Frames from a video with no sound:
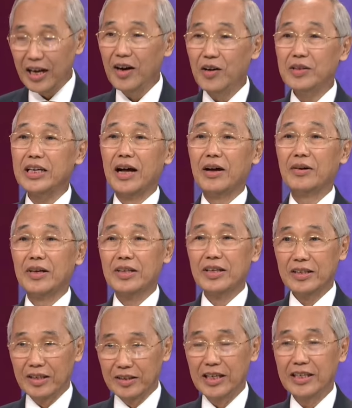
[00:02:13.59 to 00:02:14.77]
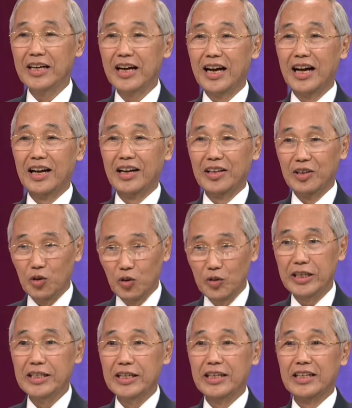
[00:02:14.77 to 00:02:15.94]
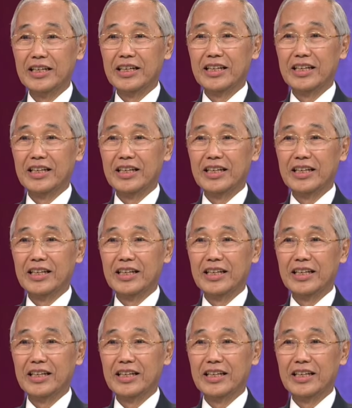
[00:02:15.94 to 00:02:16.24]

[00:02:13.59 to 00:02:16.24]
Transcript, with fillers: เขาจะเจรจายุติ